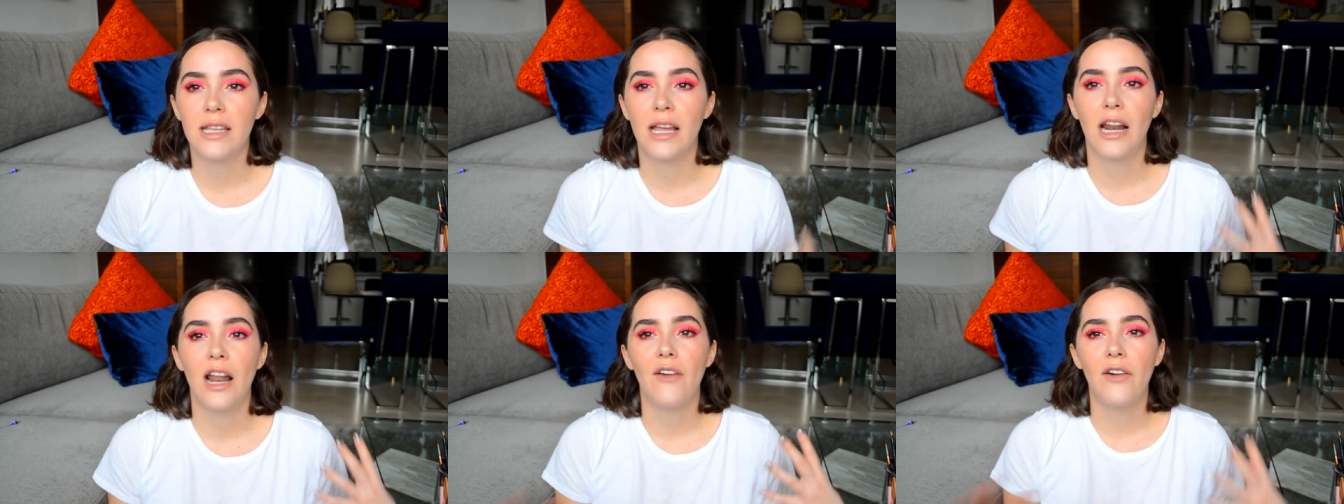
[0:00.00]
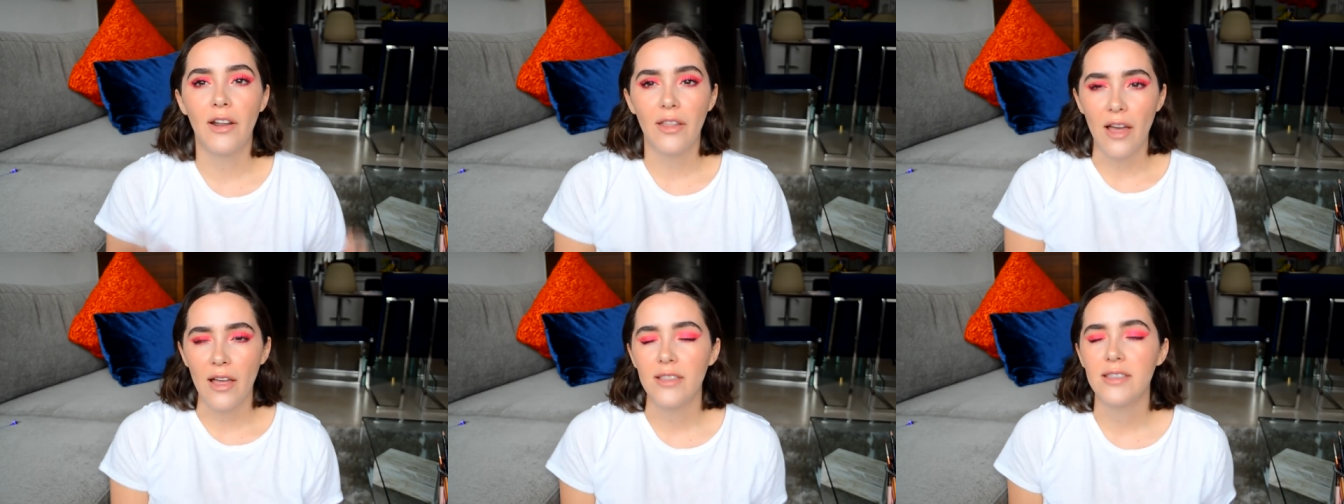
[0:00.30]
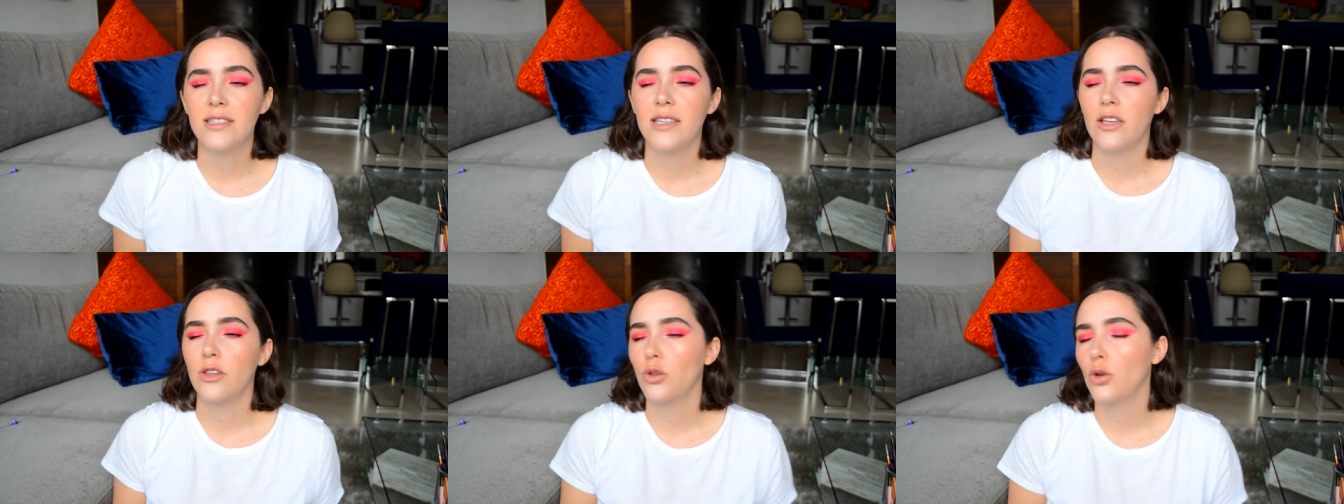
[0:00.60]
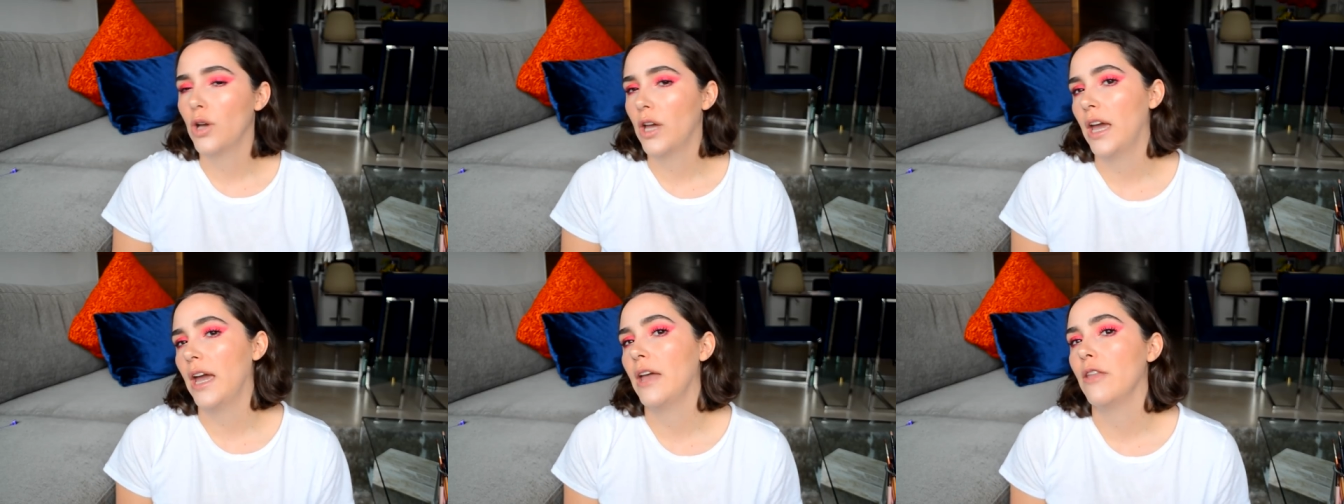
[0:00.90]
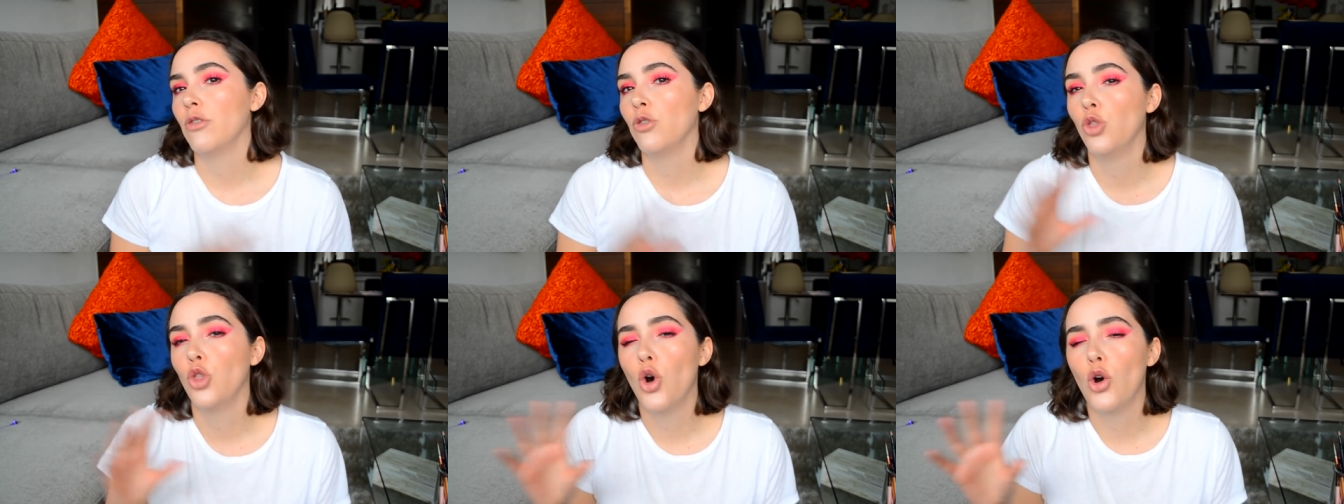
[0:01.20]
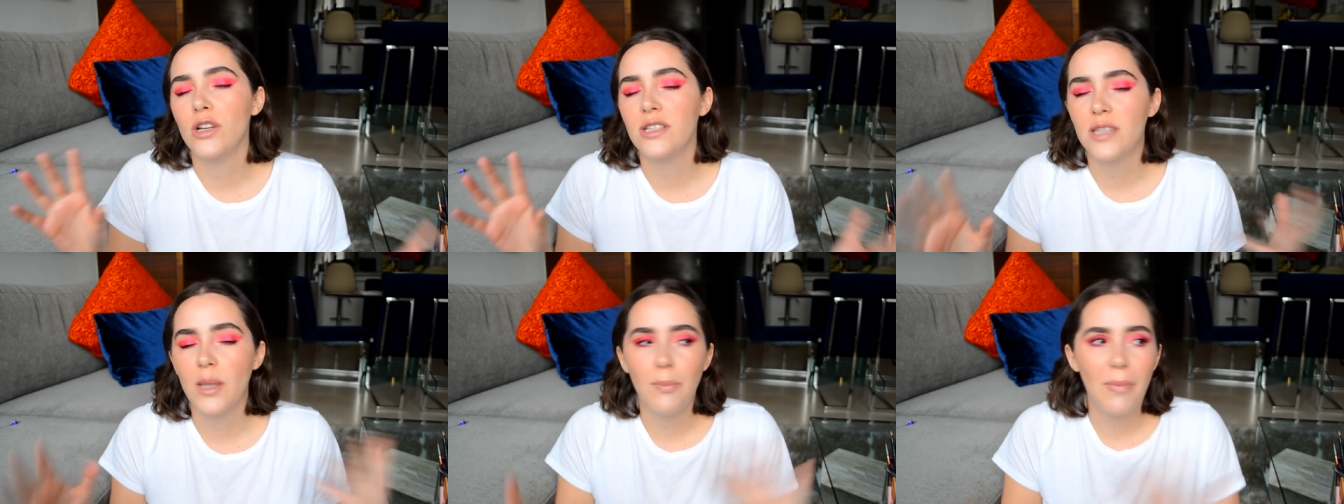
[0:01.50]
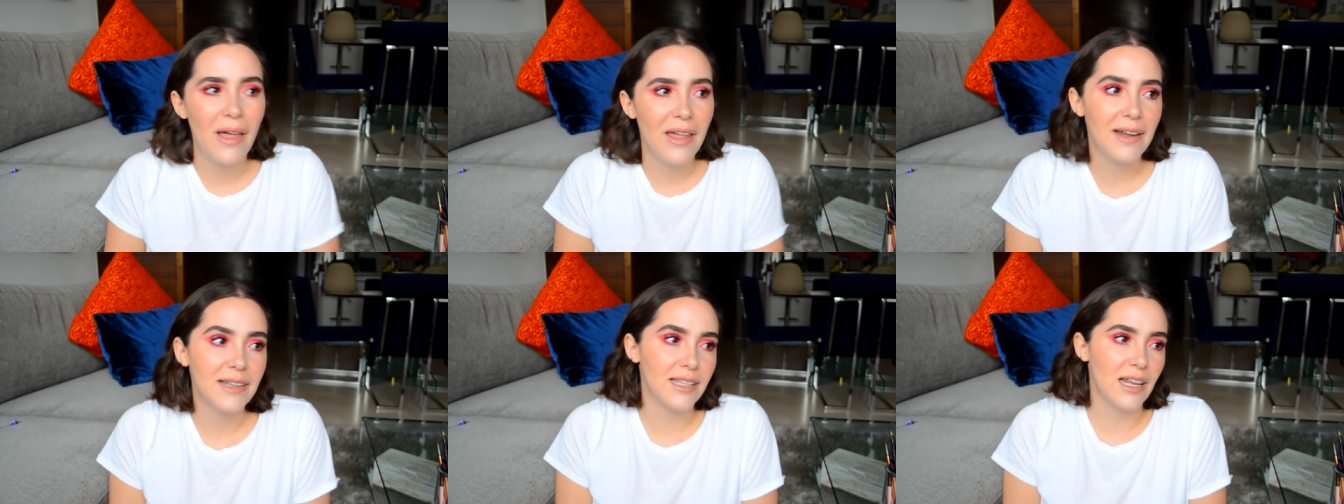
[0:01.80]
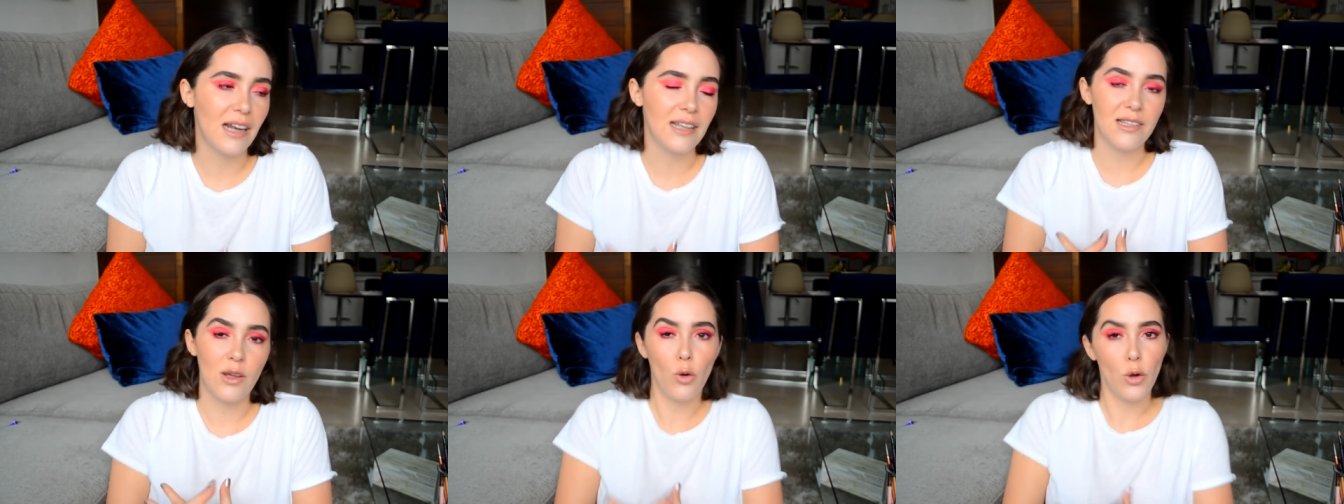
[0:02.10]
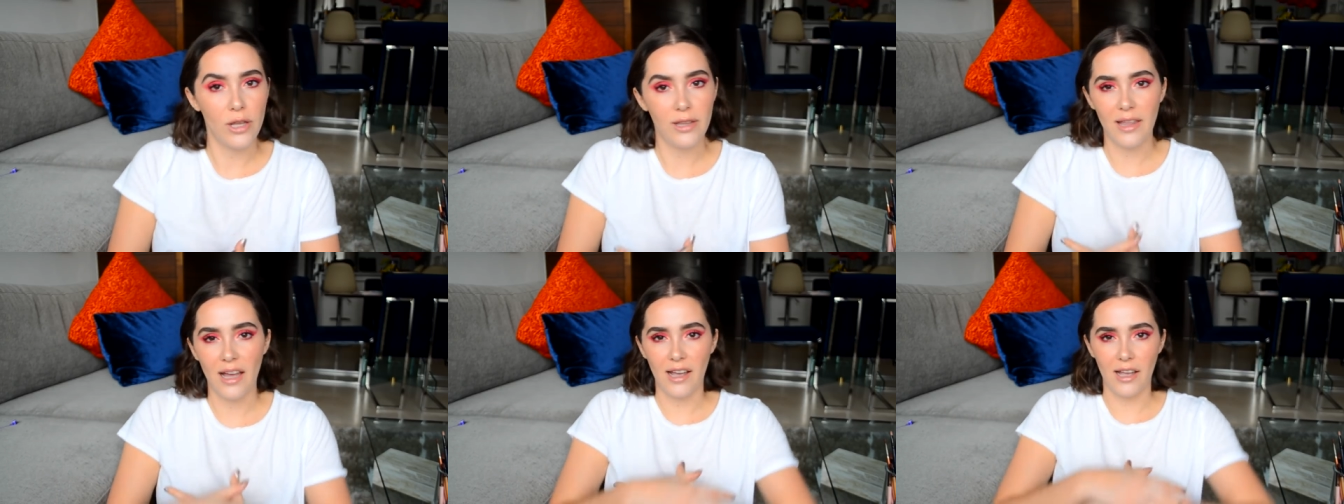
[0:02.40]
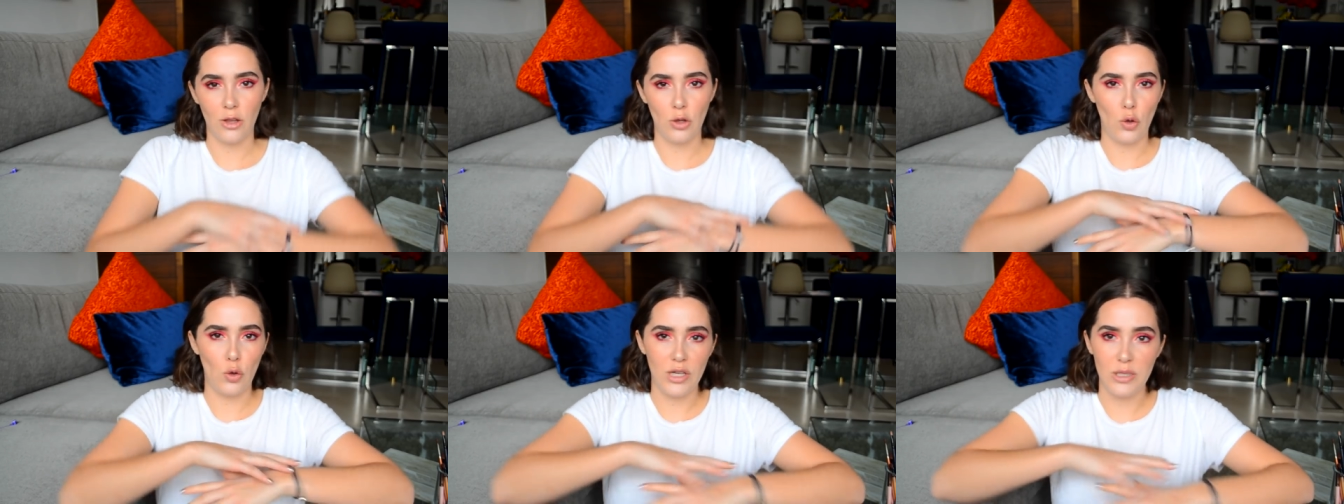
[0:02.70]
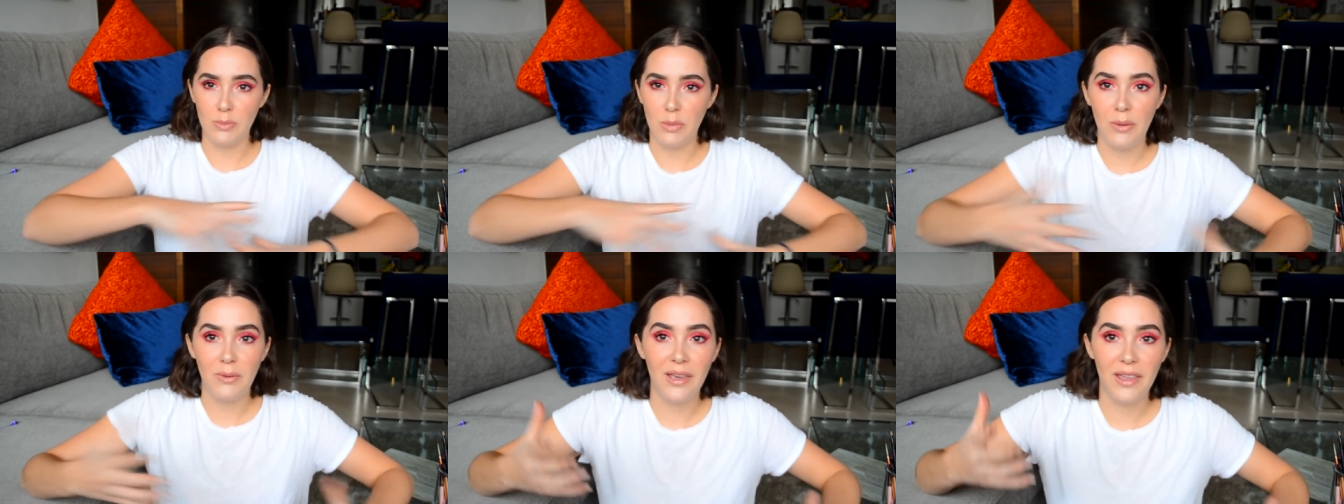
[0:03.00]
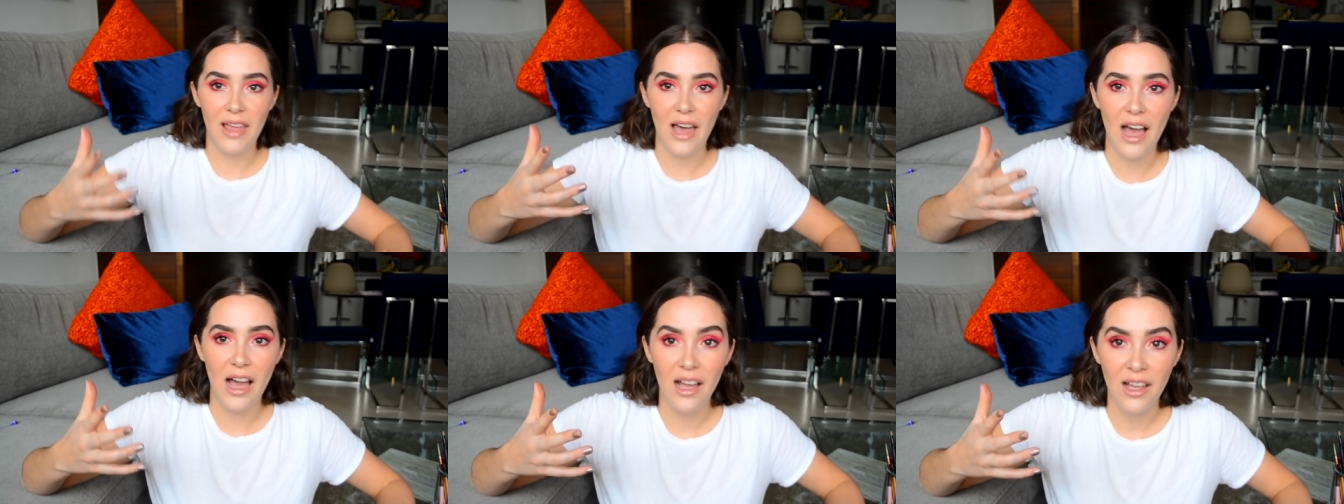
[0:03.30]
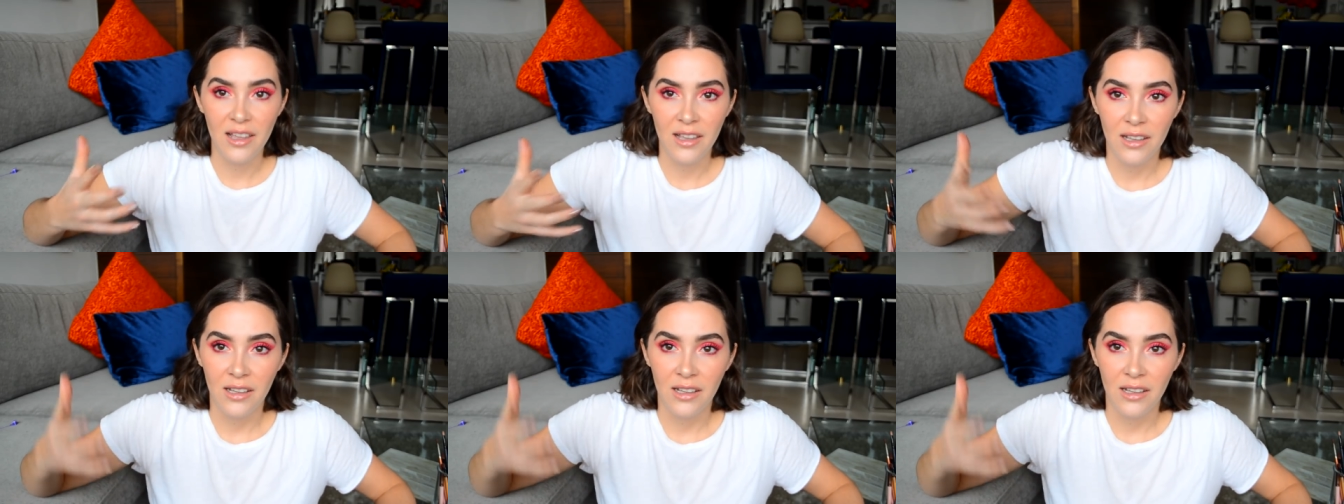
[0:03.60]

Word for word: que la verdad siento que no está padre hacerlas ahorita, que no es mi vida